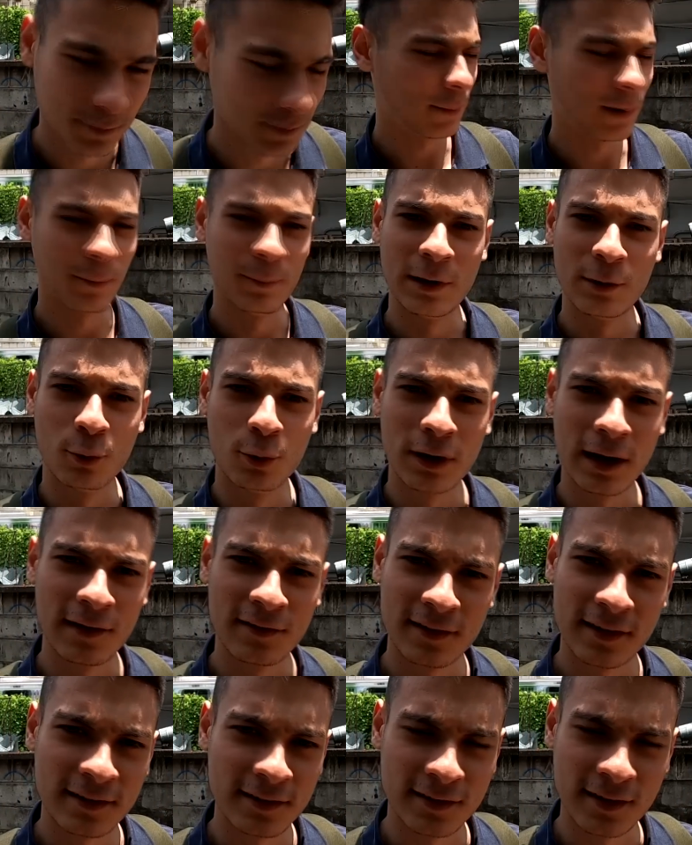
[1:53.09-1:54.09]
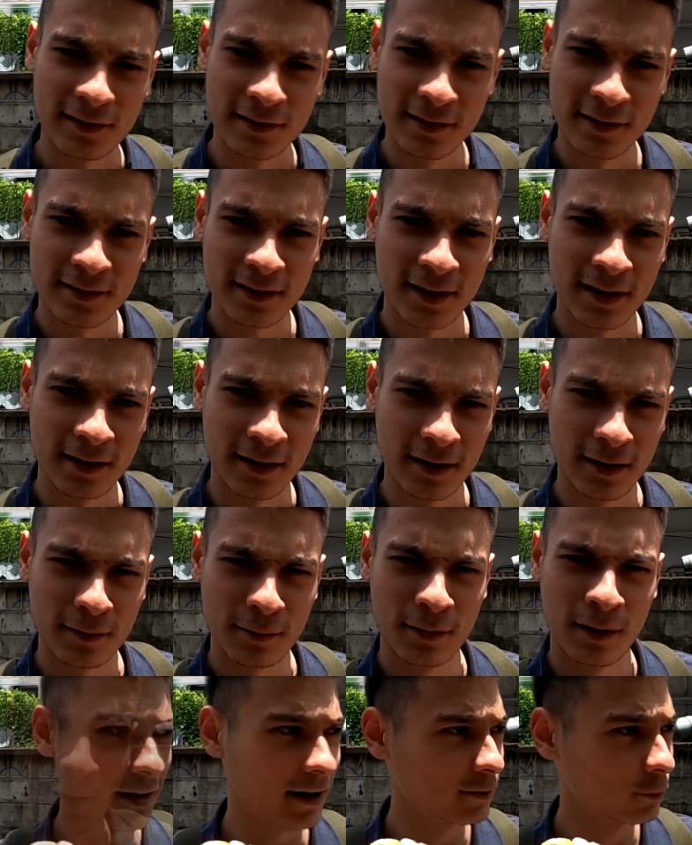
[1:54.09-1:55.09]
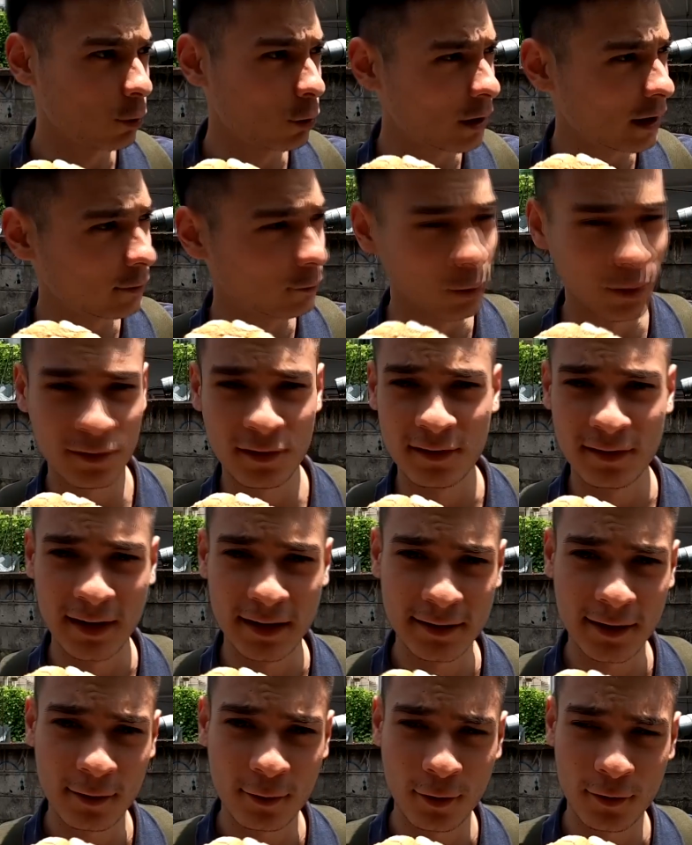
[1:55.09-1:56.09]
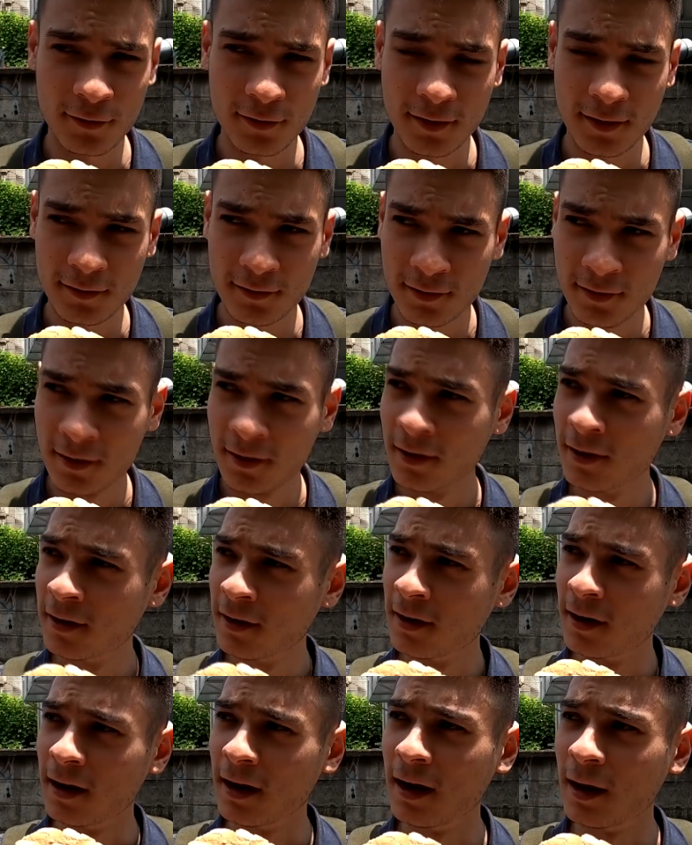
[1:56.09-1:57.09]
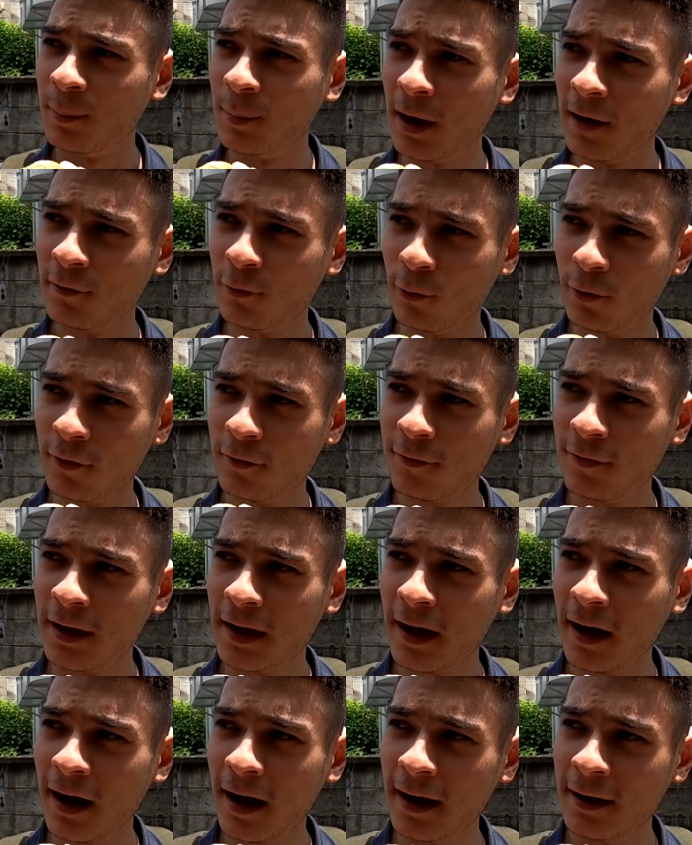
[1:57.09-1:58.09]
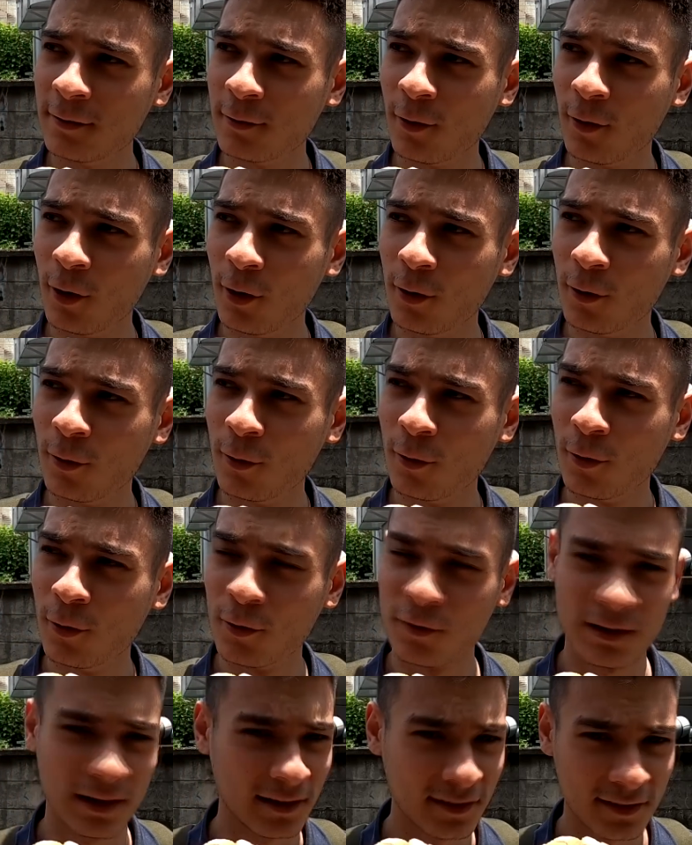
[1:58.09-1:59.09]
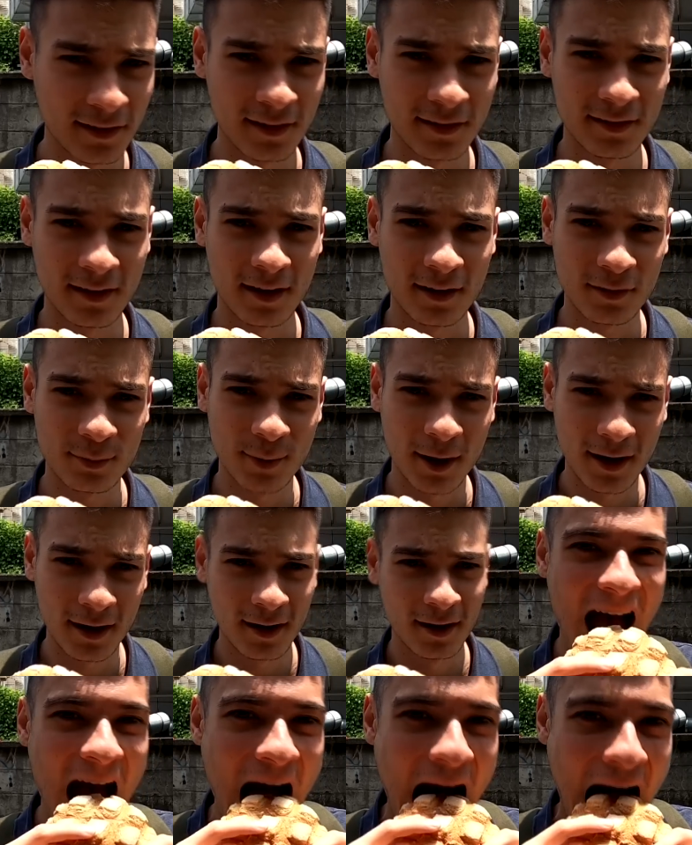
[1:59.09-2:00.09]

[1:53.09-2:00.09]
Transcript: Aber Melone an sich ist jetzt nicht drin. Hat 190 Yen gekostet, ähm, also ungefähr 1,60 Euro, sage ich mal.